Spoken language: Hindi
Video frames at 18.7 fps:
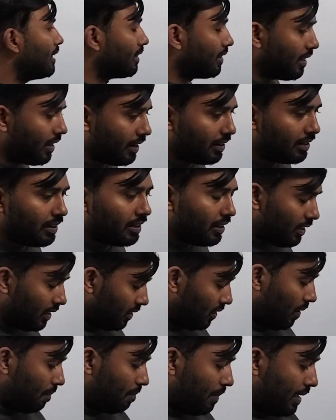रहता है
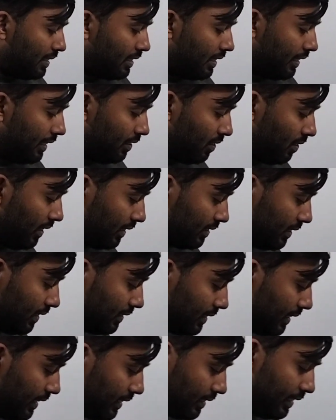तो हम बेसिक
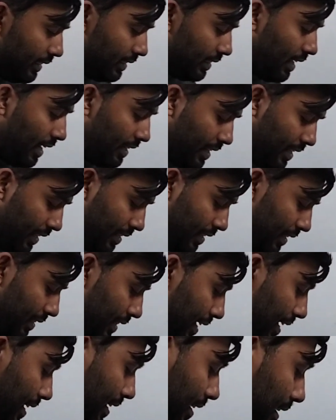इंट्रोडक्शन से इसकी स्टार्टिंग
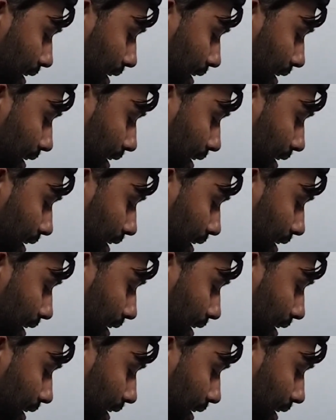करते हैं